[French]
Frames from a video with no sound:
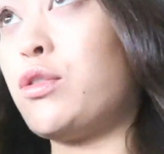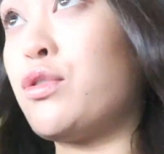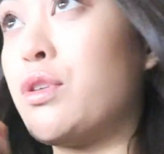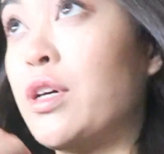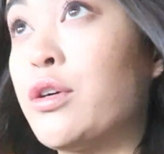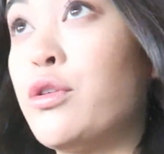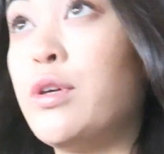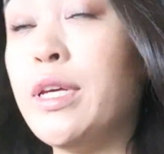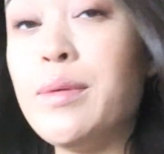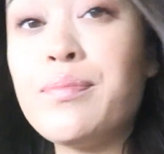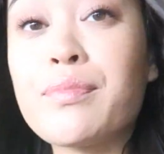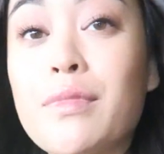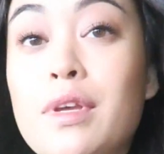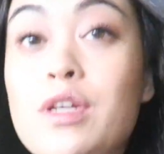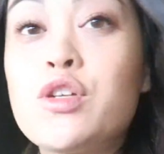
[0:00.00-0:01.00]
j'ai reçu un colis.
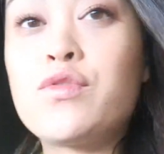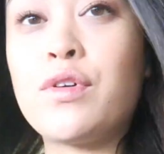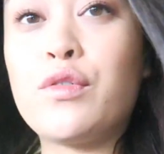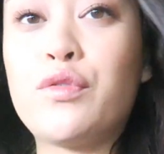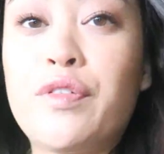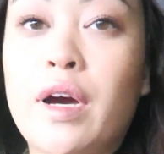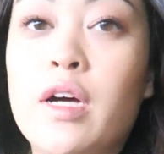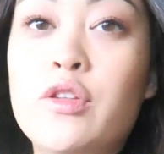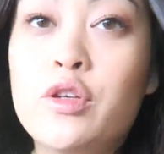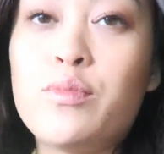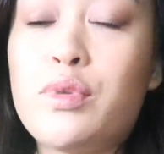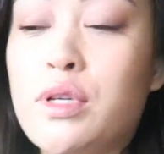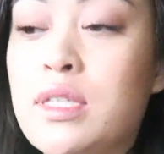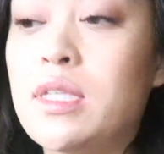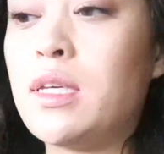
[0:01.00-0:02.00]
Je vais vous faire un
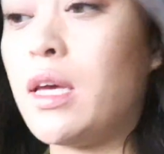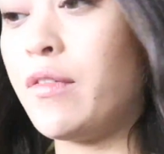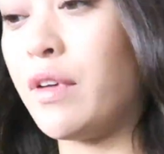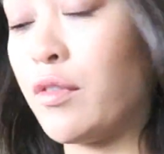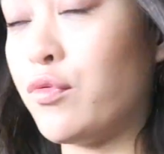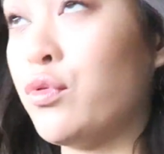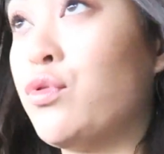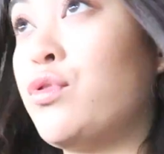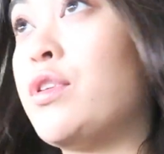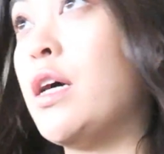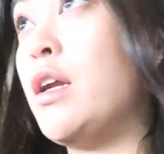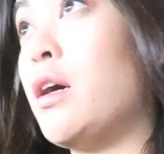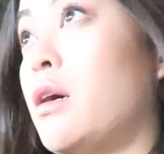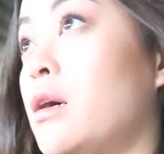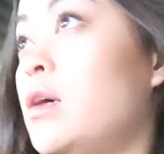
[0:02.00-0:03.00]
unboxing avec vous tout
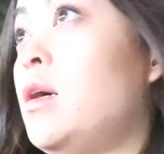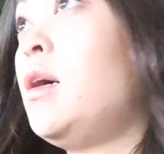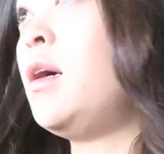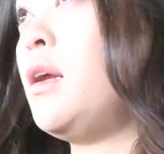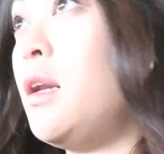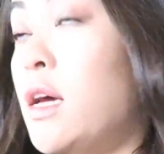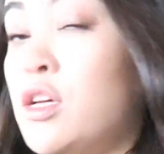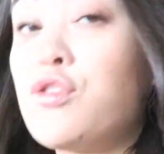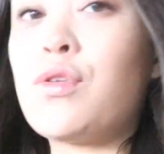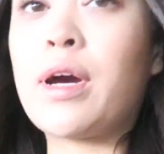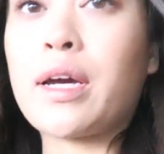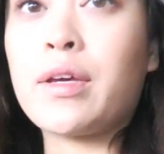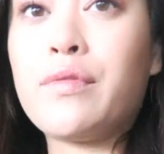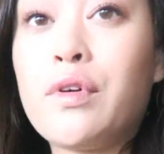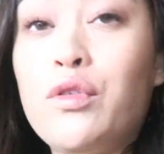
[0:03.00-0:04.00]
à l'heure. Là je suis
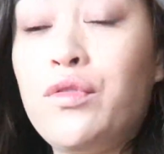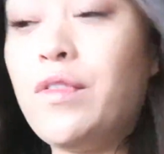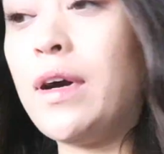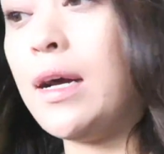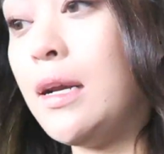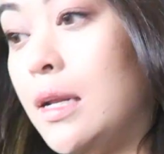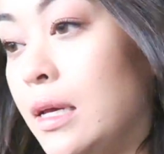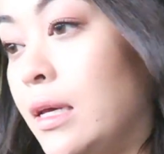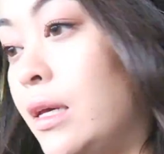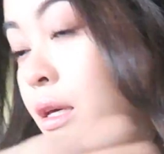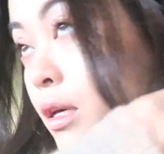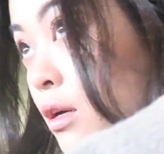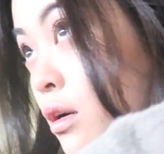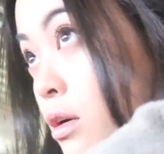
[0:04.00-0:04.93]
arrivée au Val et